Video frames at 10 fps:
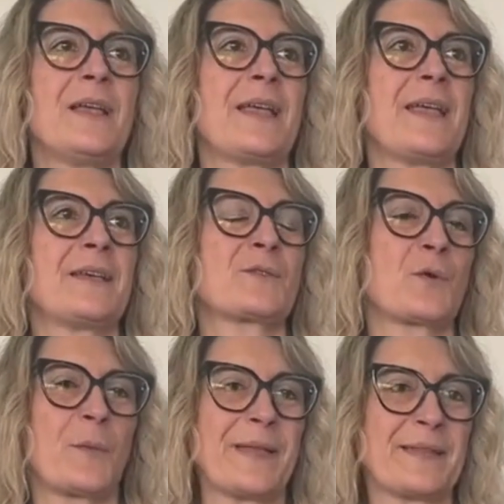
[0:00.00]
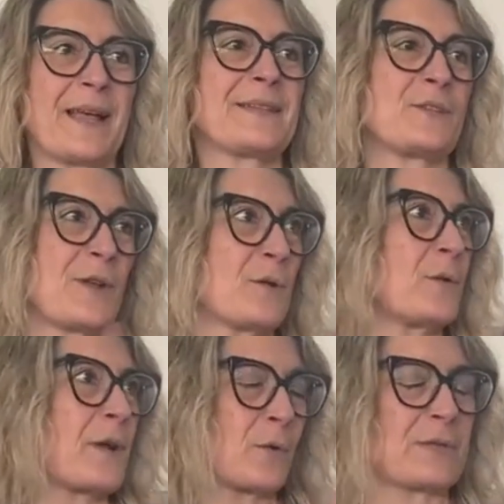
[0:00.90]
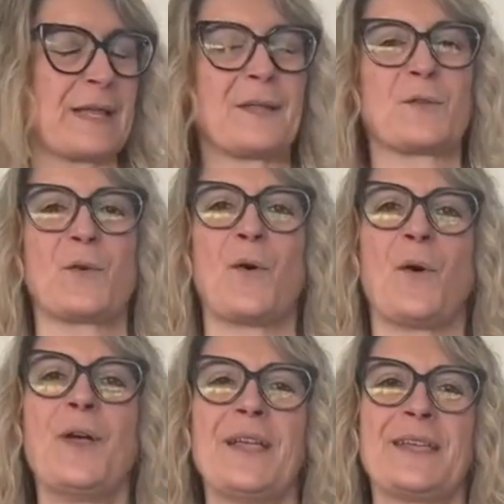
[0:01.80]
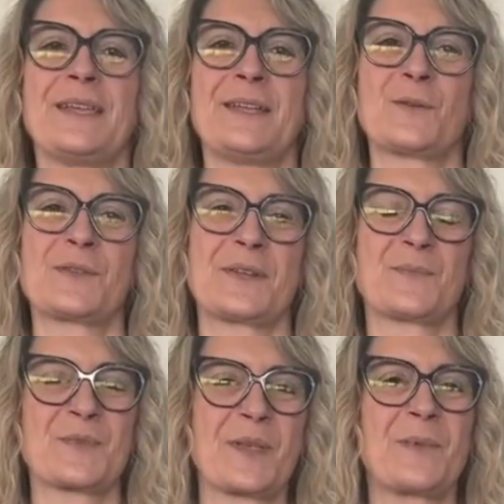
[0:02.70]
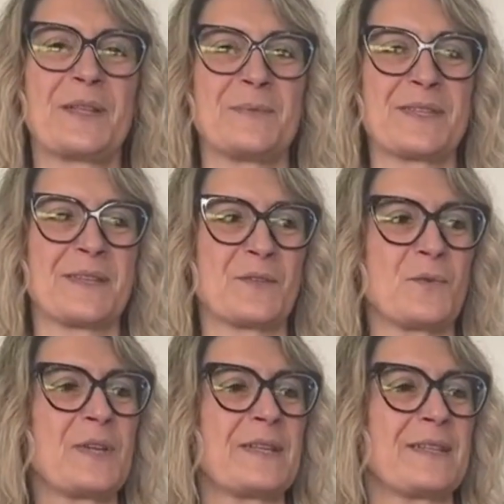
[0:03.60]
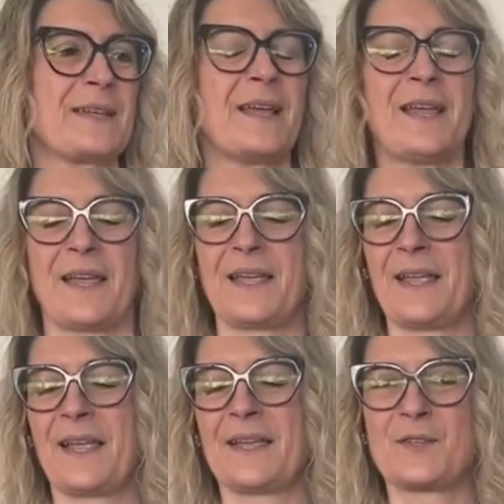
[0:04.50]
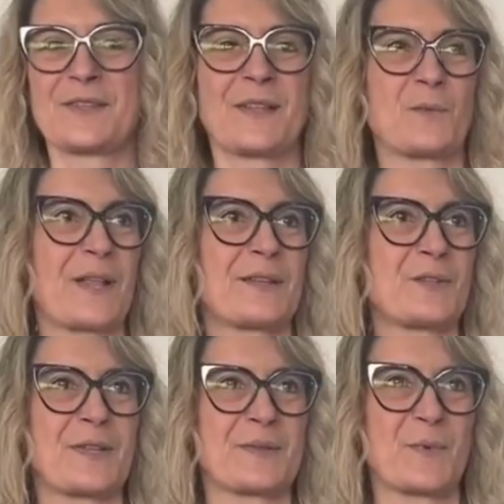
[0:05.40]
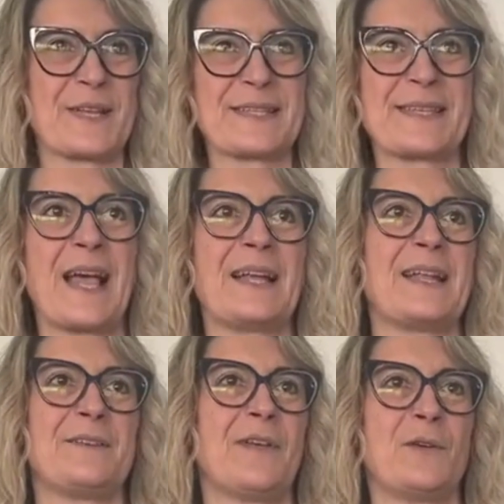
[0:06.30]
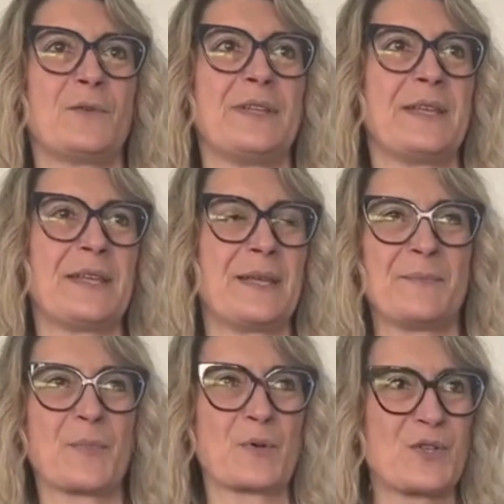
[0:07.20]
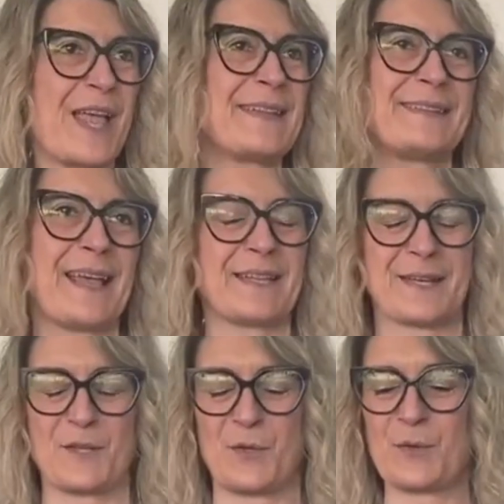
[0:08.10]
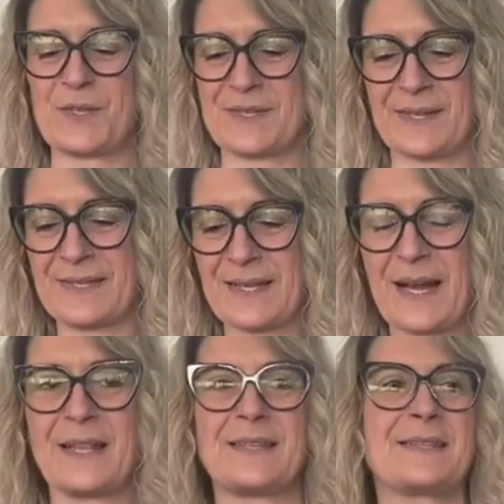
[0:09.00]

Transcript: Eh, sono aumentati, ce l'hanno raccontato i nostri responsabili di business unit, eh, c'è stata una crescita esponenziale a livello di progetti a 360 gradi.